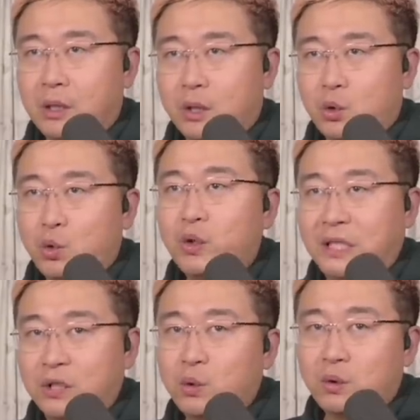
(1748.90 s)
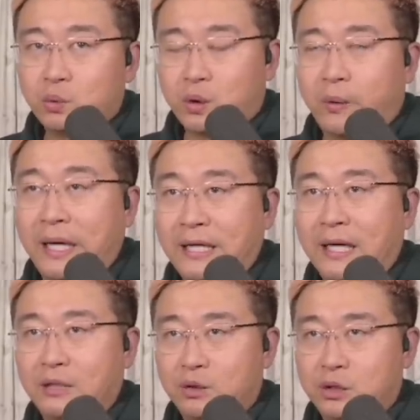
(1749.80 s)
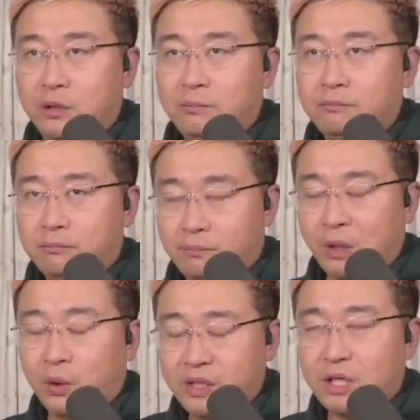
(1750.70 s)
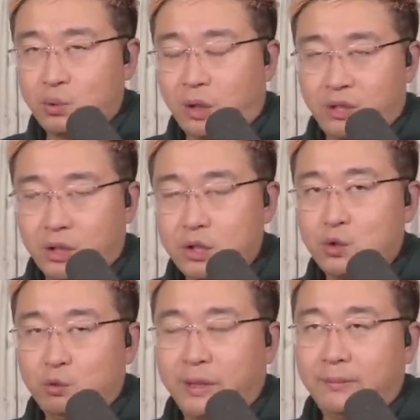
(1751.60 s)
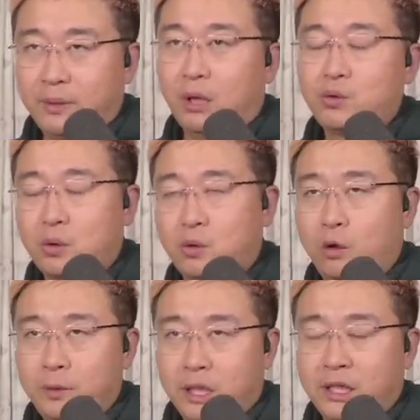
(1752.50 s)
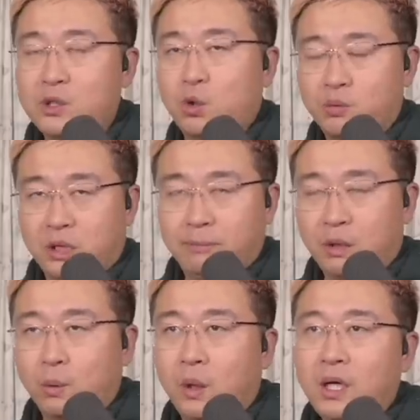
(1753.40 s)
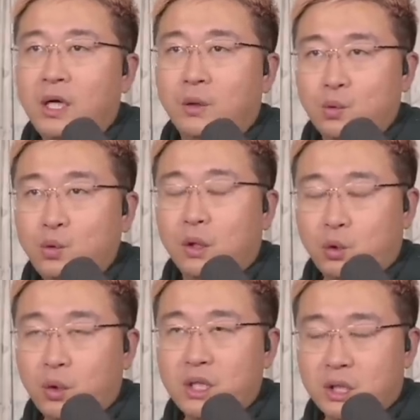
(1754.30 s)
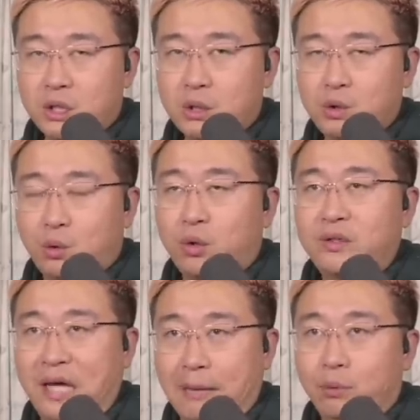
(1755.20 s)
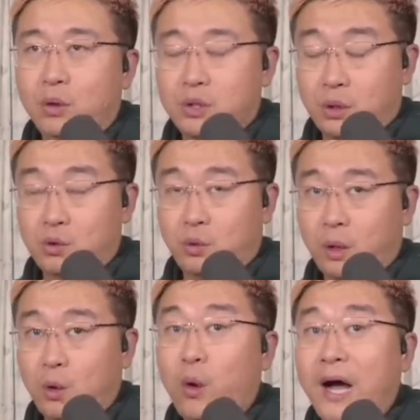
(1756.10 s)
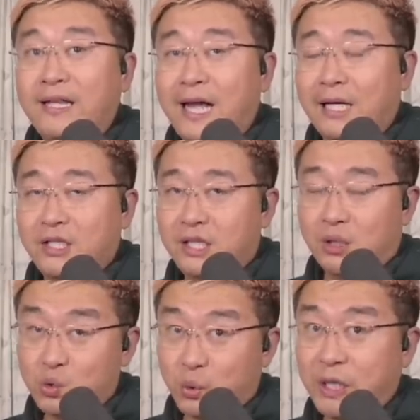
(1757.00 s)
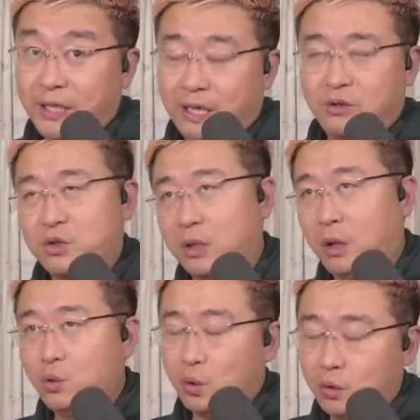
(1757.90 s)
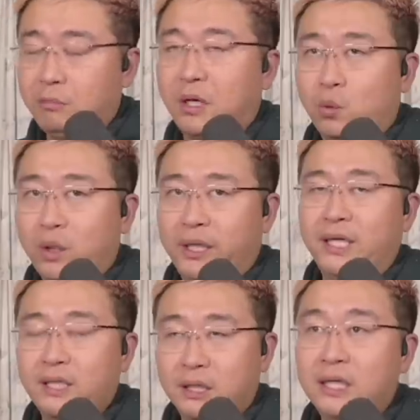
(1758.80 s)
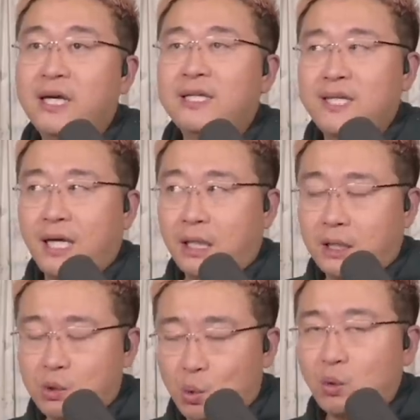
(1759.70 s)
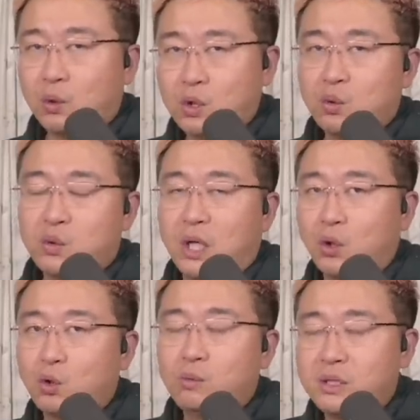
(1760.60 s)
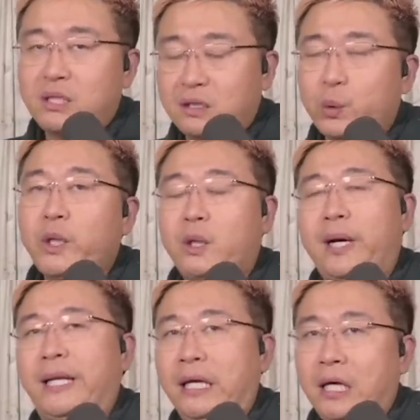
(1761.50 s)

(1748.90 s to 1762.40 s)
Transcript: 脱离队伍的话啊，就是。美国现在主导这个秩序嘛，欧洲各国比较跟从这个美国。如果脱离这个秩序，或者打破这个所谓跨大西洋主义啊，就是欧洲和美国联合在所有事务上共进退的话呢，